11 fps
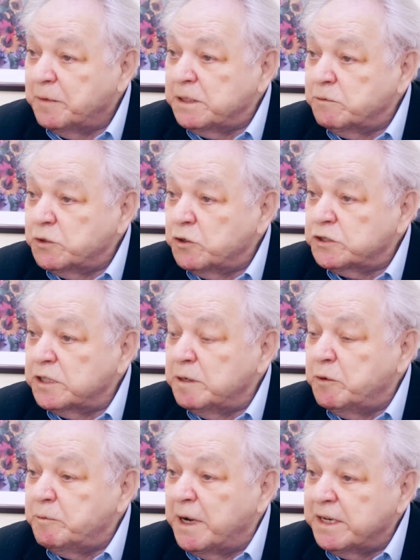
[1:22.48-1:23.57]
Поэтому то, что на
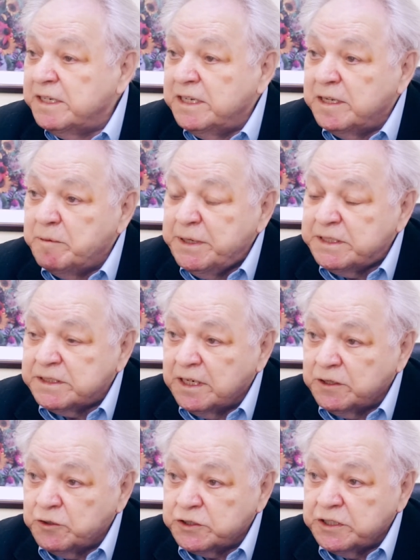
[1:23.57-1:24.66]
бумаге не
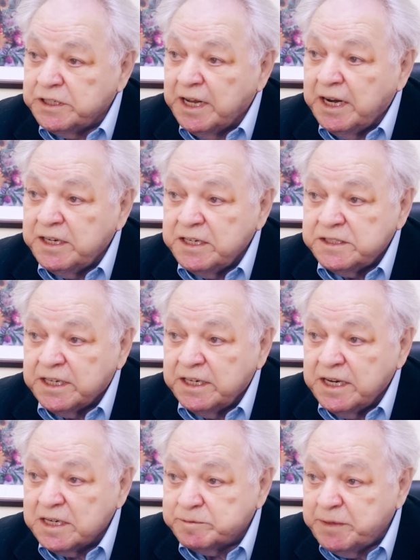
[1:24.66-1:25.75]
написано, то, что теоретически
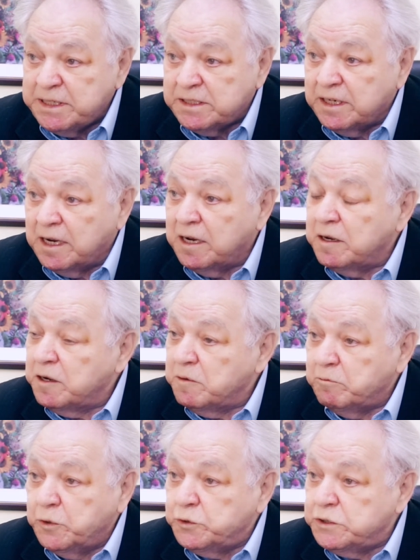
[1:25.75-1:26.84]
не осмыслено,
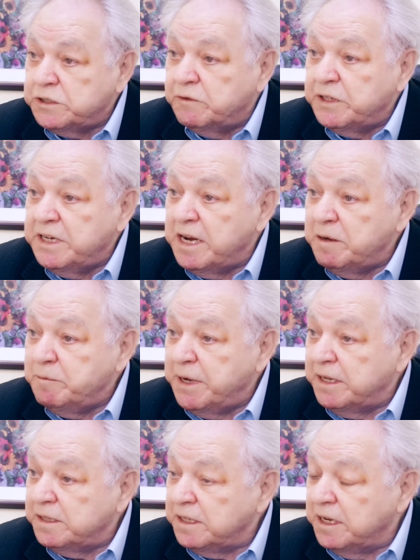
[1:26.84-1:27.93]
будущего не
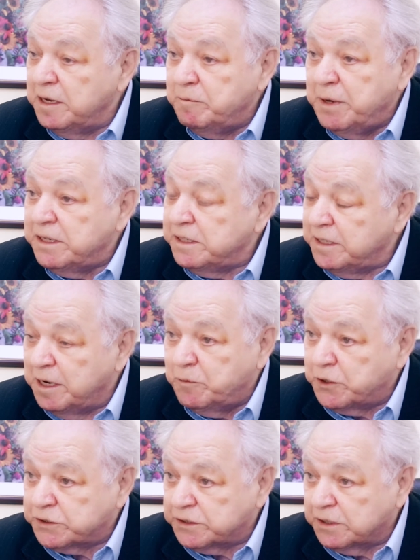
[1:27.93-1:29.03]
имеет и иметь не
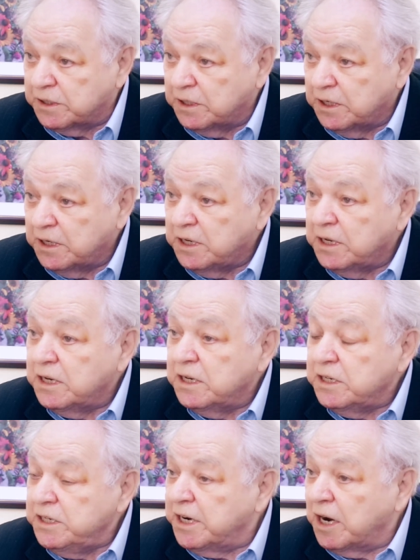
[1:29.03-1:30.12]
может.
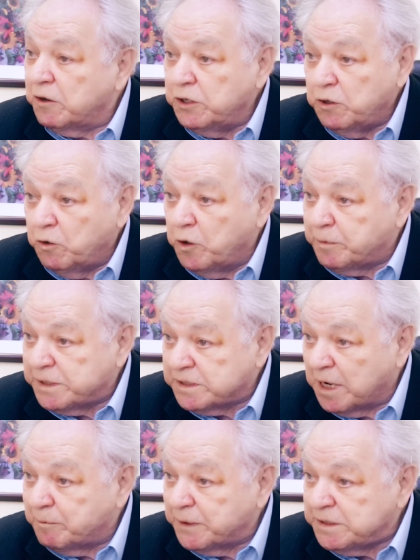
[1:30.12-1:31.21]
Никакой опыт
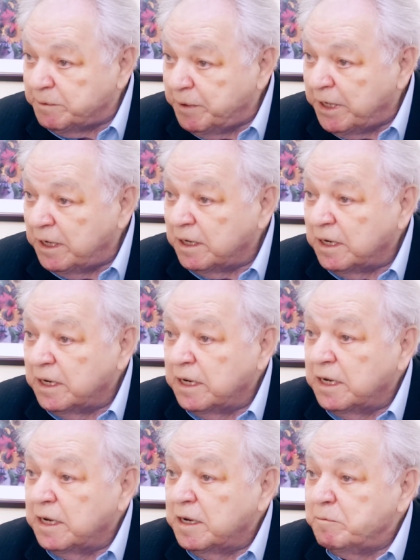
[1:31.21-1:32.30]
сам по себе,
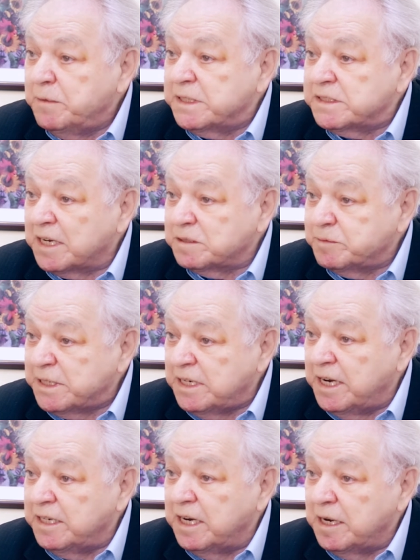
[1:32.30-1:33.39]
без
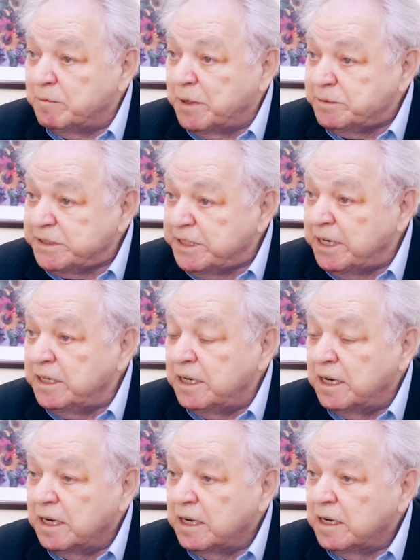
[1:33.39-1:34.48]
осмысления и
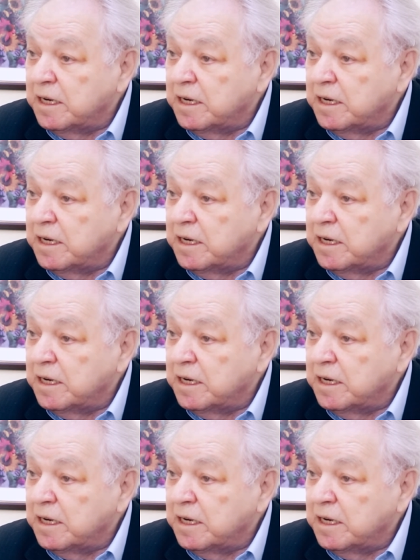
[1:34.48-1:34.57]
обобщения –